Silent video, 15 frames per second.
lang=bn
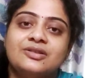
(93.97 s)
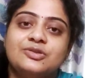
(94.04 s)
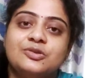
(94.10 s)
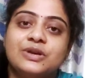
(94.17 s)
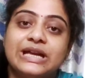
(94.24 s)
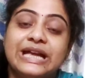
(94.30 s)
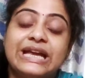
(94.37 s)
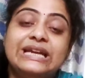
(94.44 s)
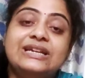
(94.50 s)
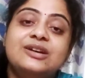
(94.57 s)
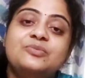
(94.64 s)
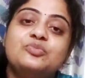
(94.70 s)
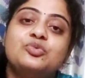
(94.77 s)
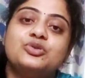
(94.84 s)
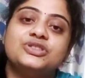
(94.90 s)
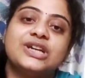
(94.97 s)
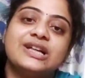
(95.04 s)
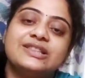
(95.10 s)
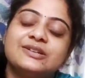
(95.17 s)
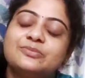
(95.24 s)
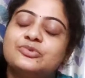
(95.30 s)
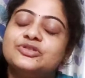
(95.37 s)
তো এইটা
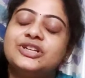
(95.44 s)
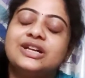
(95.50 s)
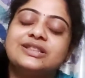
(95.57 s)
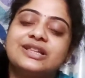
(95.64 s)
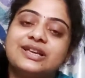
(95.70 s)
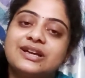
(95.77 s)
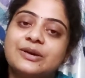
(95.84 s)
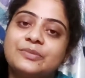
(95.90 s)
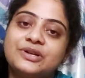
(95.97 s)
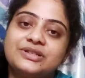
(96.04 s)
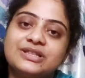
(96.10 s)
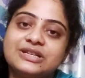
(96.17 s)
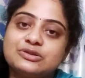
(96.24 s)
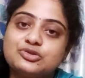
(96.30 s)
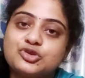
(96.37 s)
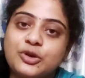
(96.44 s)
বোঝাতে বোঝাতেই আমার তিন